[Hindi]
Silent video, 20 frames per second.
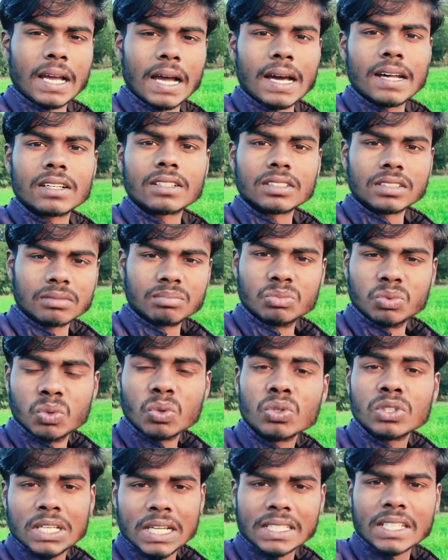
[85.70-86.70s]
यार
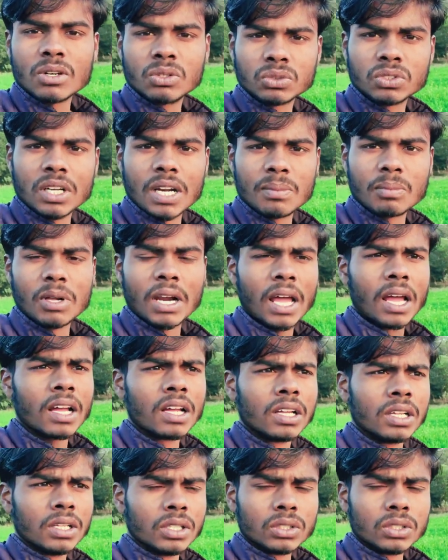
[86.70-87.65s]
भूल जाता हूँ थोड़ा मोरा